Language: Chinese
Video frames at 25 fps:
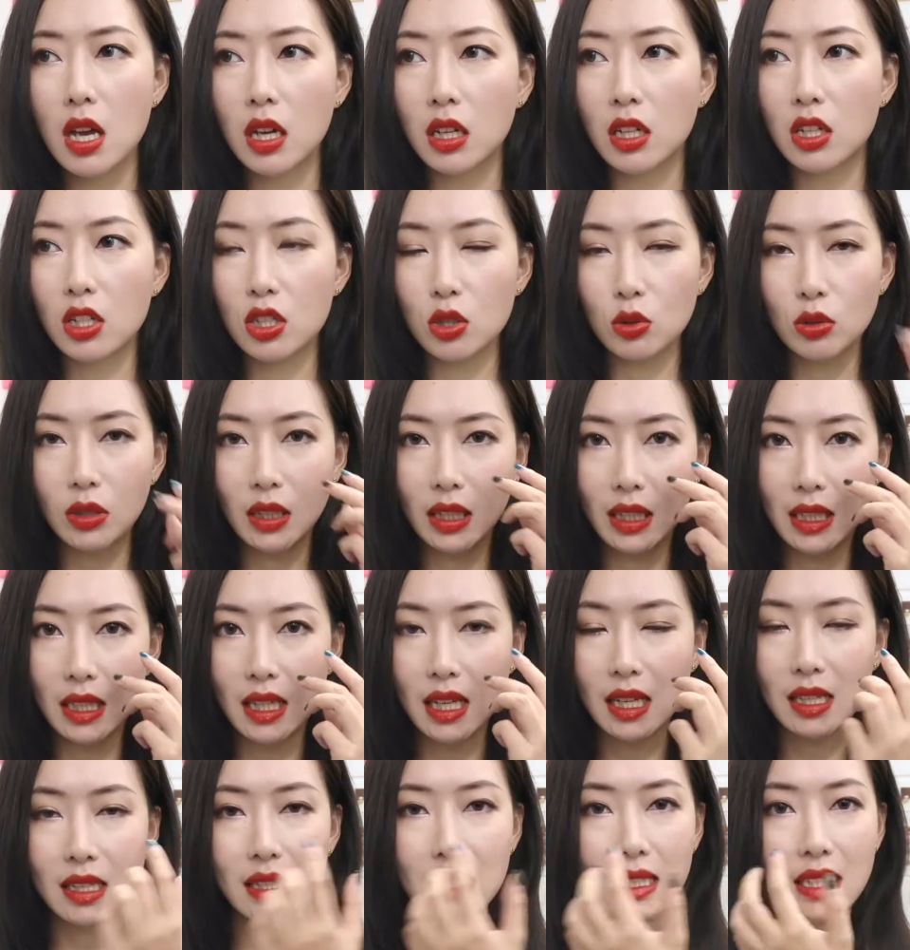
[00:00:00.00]
可是我的
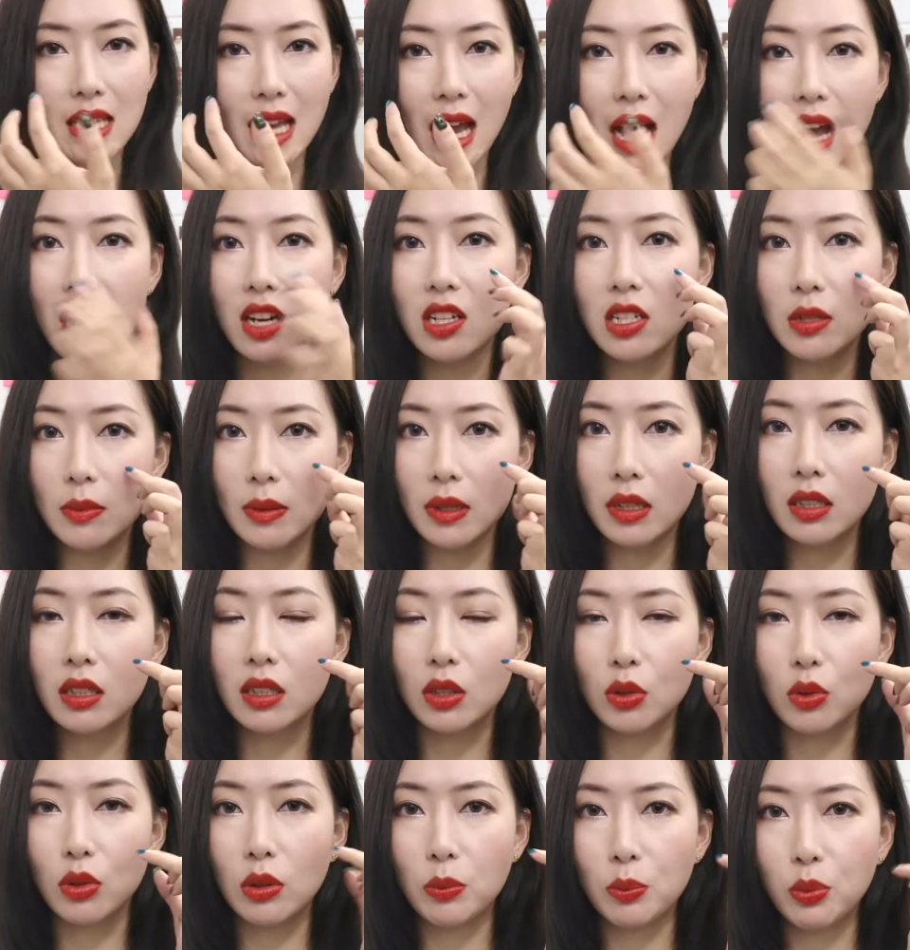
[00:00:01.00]
脸颊这边可
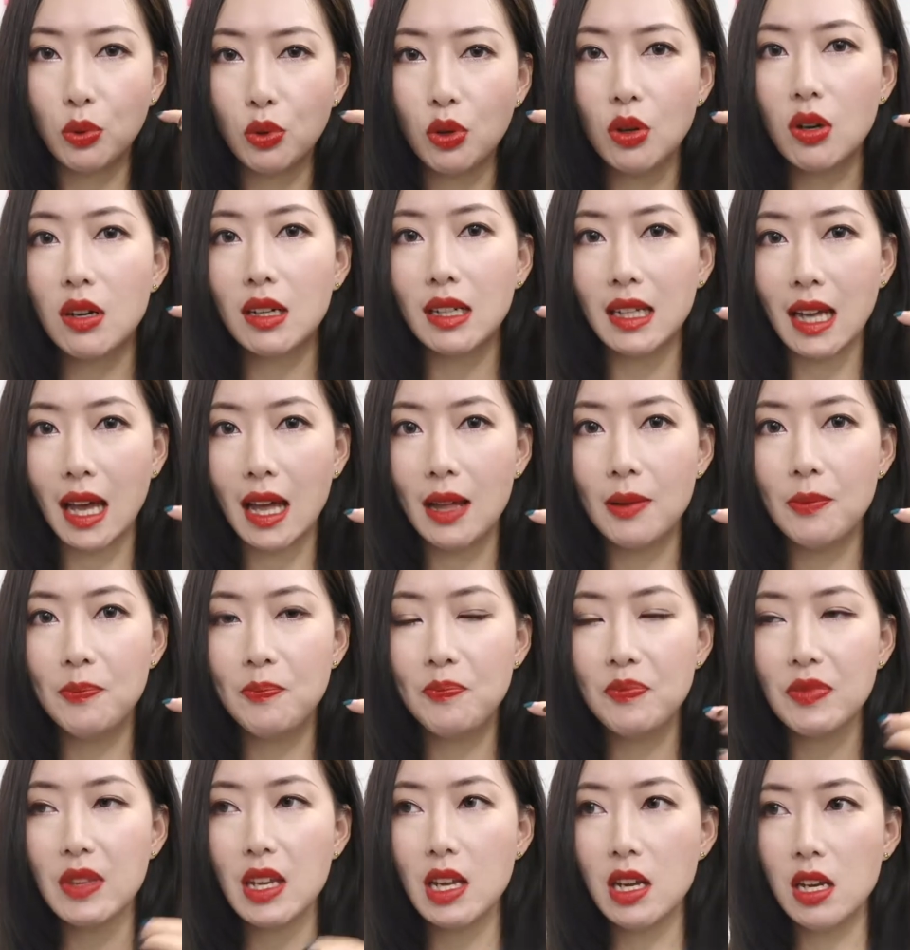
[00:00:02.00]
能会颇干，
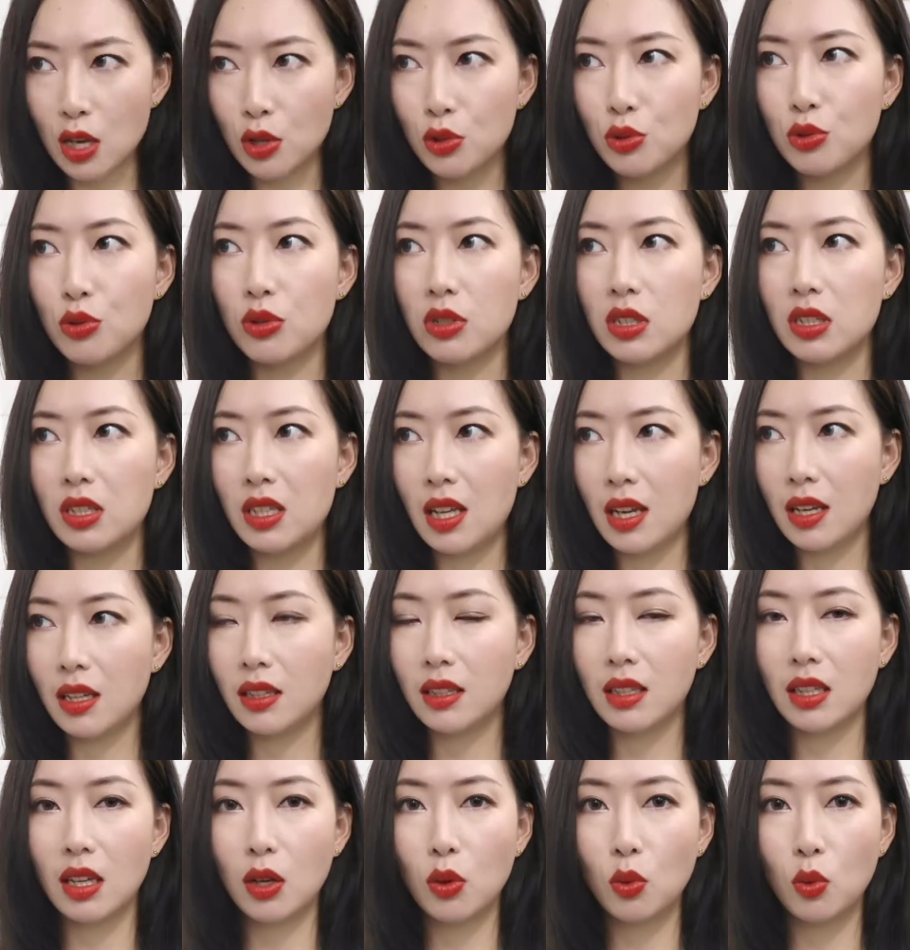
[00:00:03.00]
也许是那一
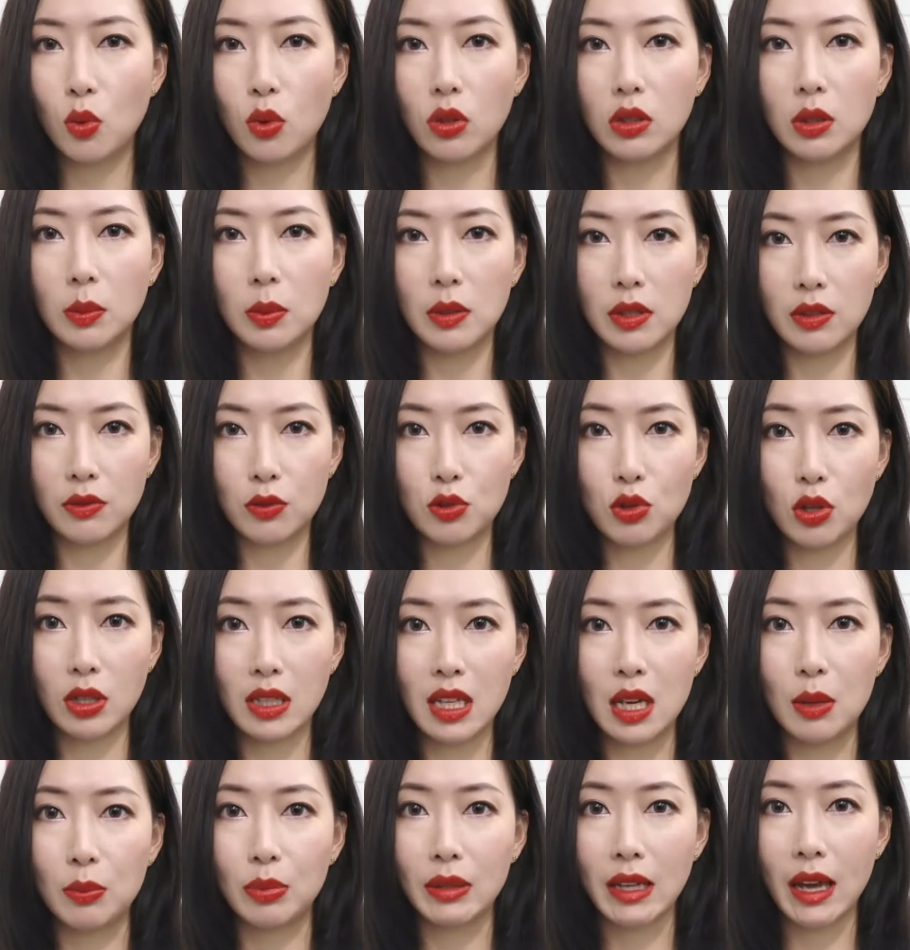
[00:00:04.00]
天我的皮肤状
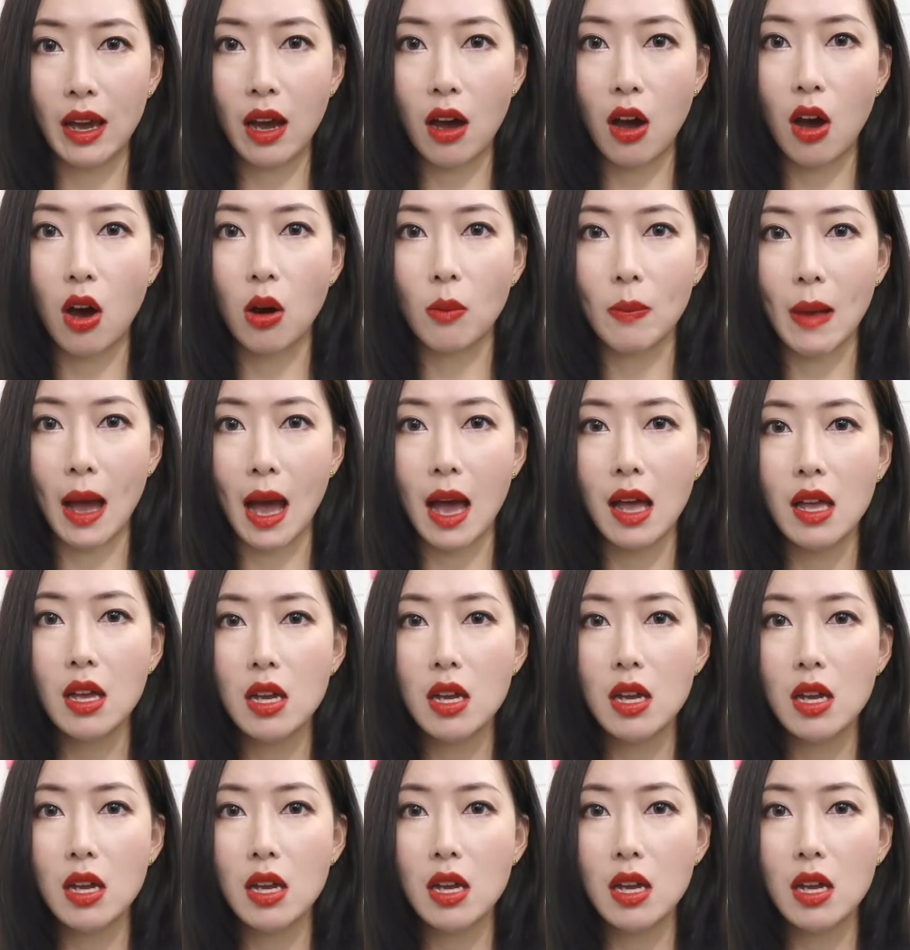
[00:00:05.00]
态也不太好吧。